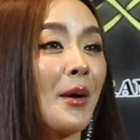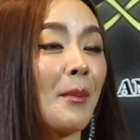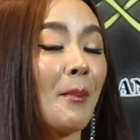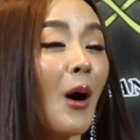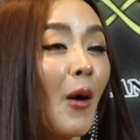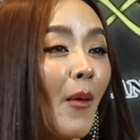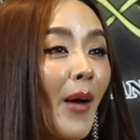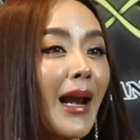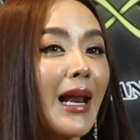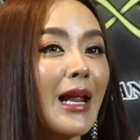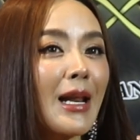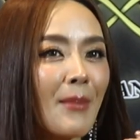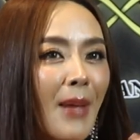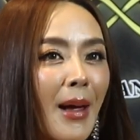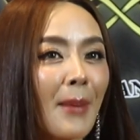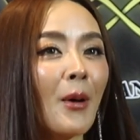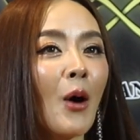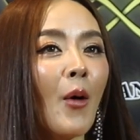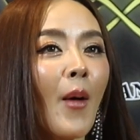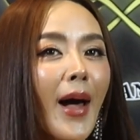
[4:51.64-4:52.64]
เพราะว่าอะไรไห
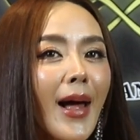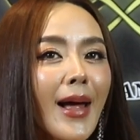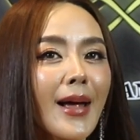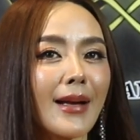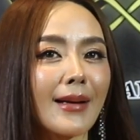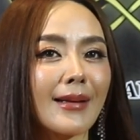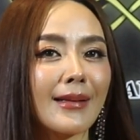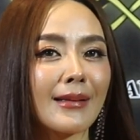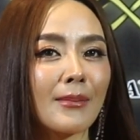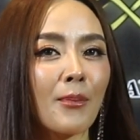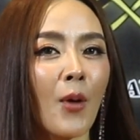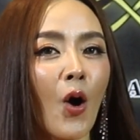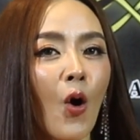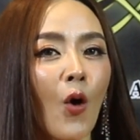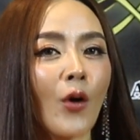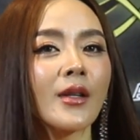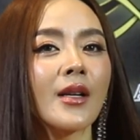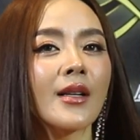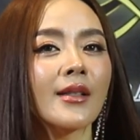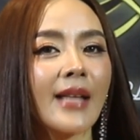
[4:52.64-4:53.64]
ม เพราะว่าพอ
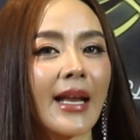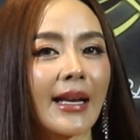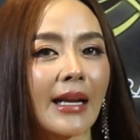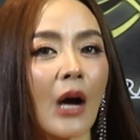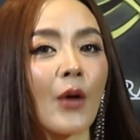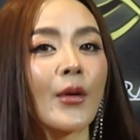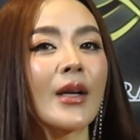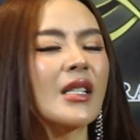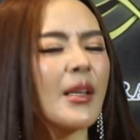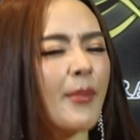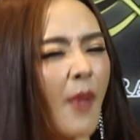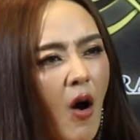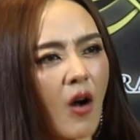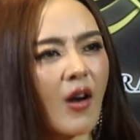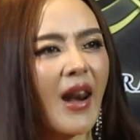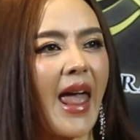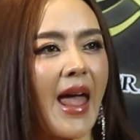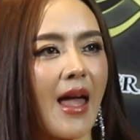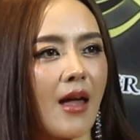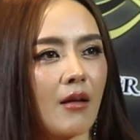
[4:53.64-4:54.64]
โอนเงินเสร็จเขาน่าจะบล็อก
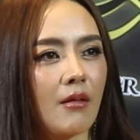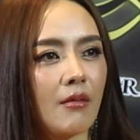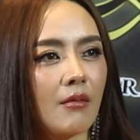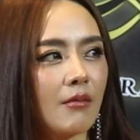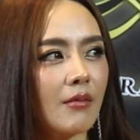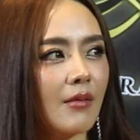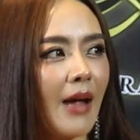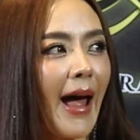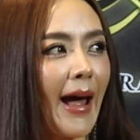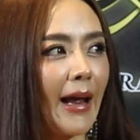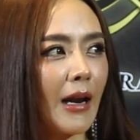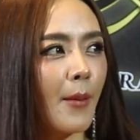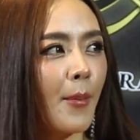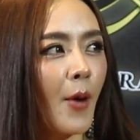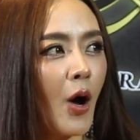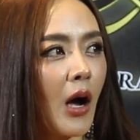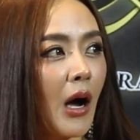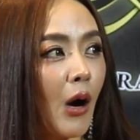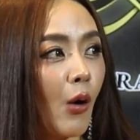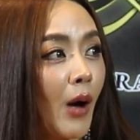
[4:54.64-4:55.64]
แหละอ่า แล้ว
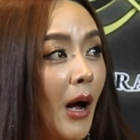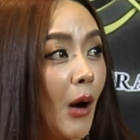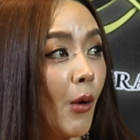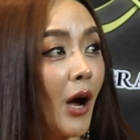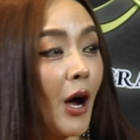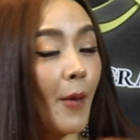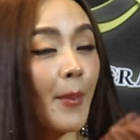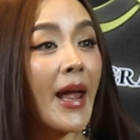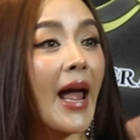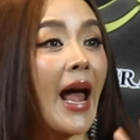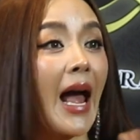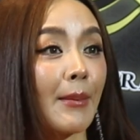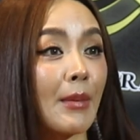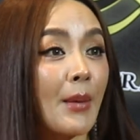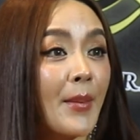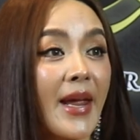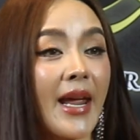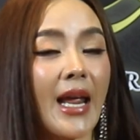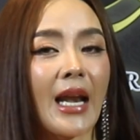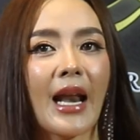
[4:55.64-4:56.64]
พอเขาเขาเข้าไปหา
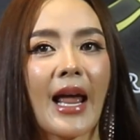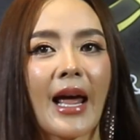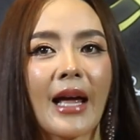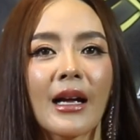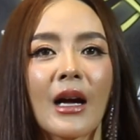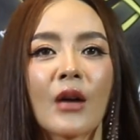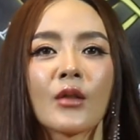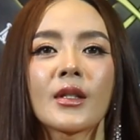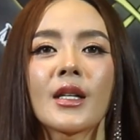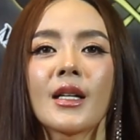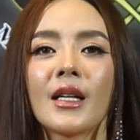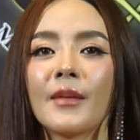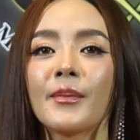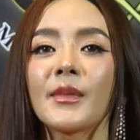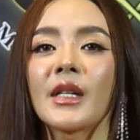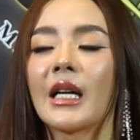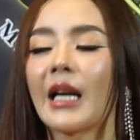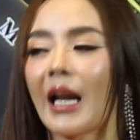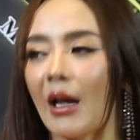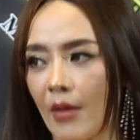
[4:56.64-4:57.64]
มันไม่เห็นแล้ว เขาจะเริ่ม
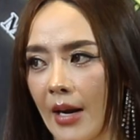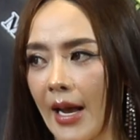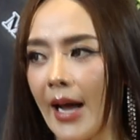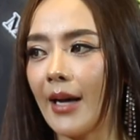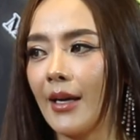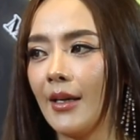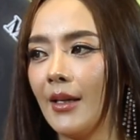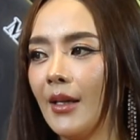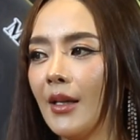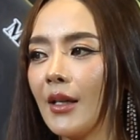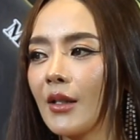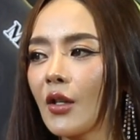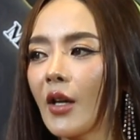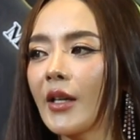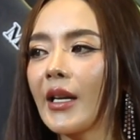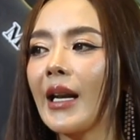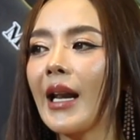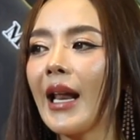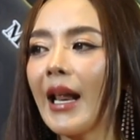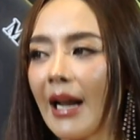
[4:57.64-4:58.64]
เจอเราแล้ว ต
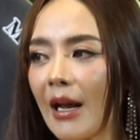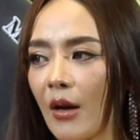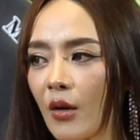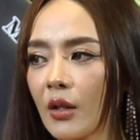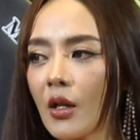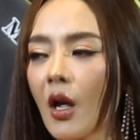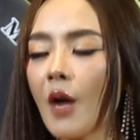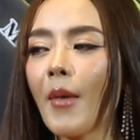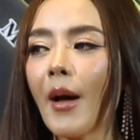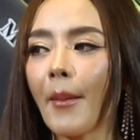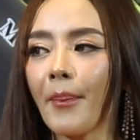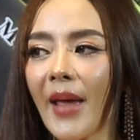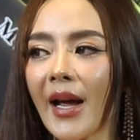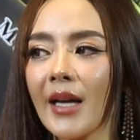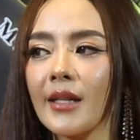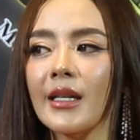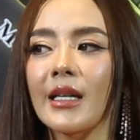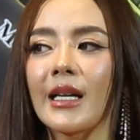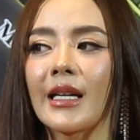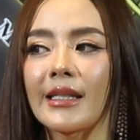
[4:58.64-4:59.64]
อนนั้นแหละเราก็ต้องแบบ
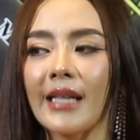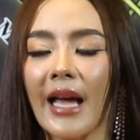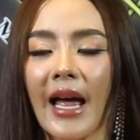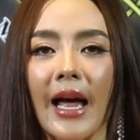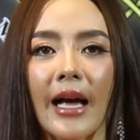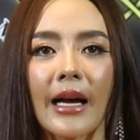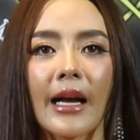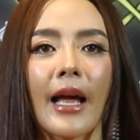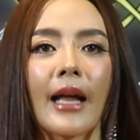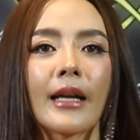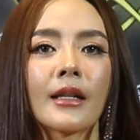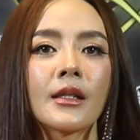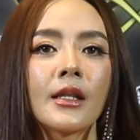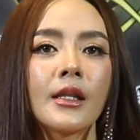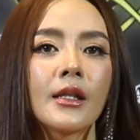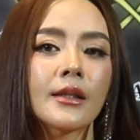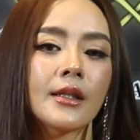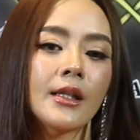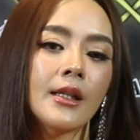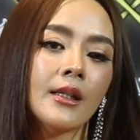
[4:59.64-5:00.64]
นั่งเจรจากัน
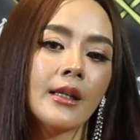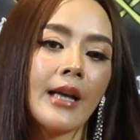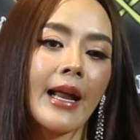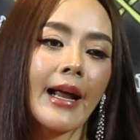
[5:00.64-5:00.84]
ซึ่งซึ่ง